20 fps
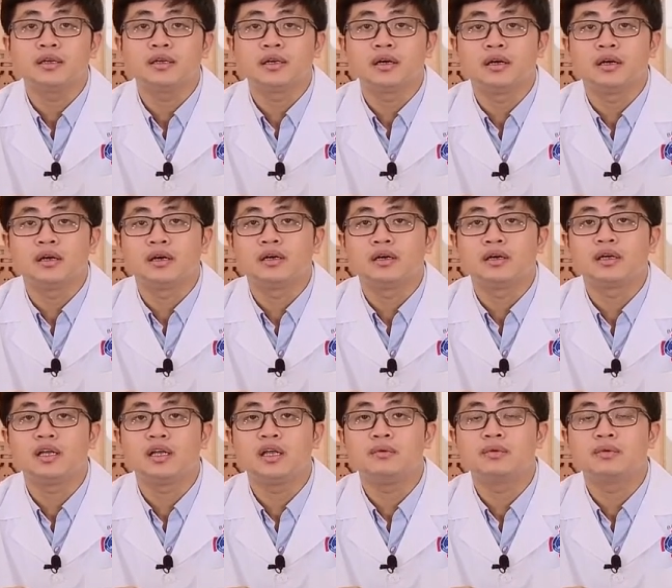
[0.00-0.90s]
à,
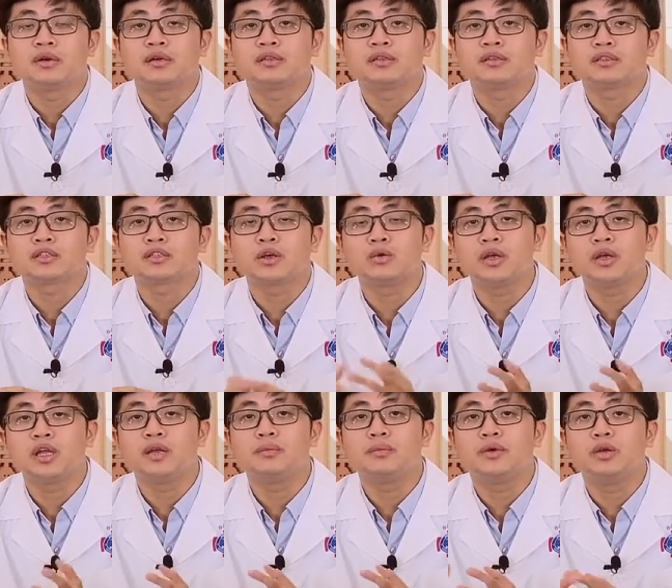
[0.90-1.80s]
khi mà sau
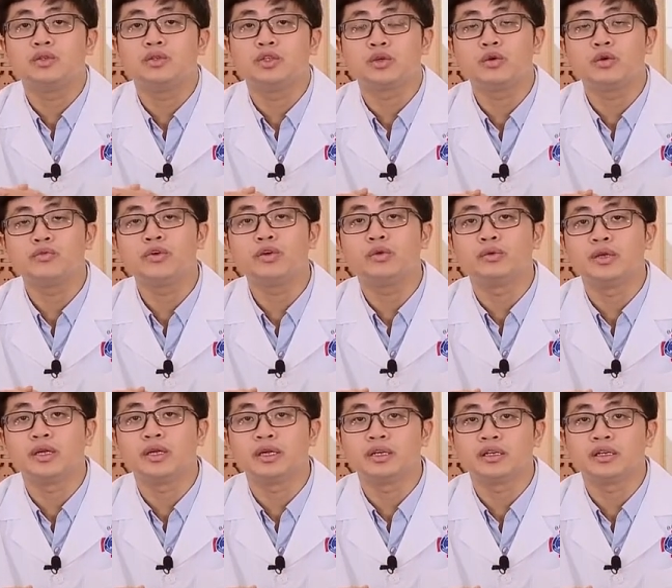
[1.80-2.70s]
khi mà điều trị covid
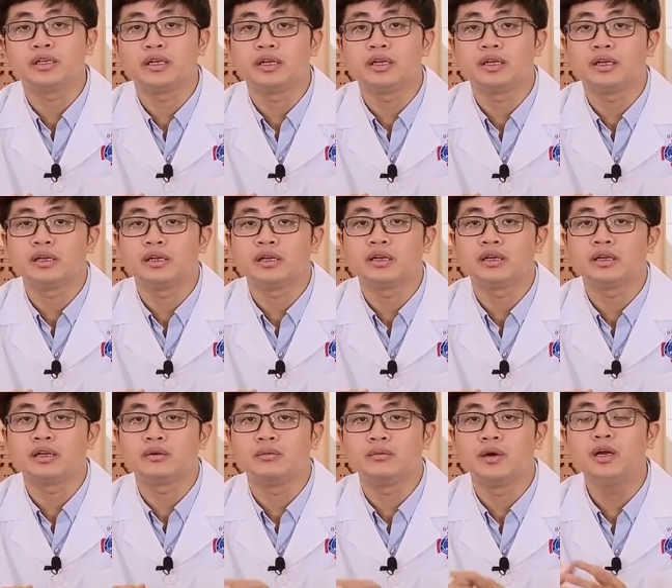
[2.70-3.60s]
ổn định thì
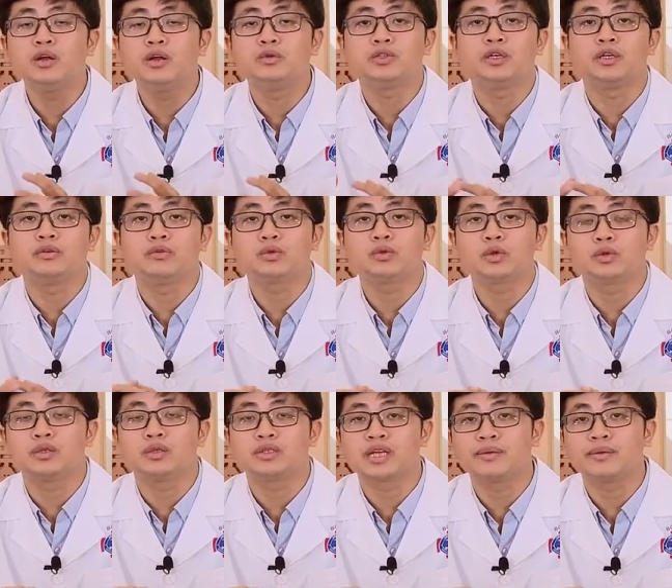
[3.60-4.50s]
mới điều trị phẫu
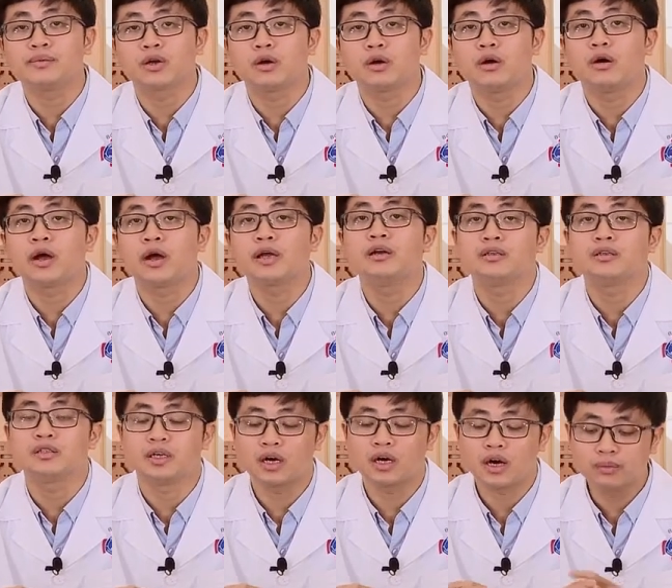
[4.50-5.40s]
thuật tuyến giáp thì có ảnh
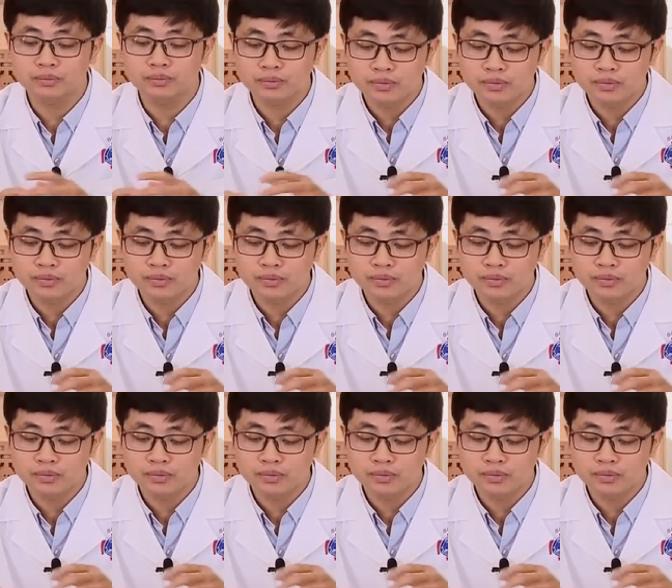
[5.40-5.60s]
hưởng không?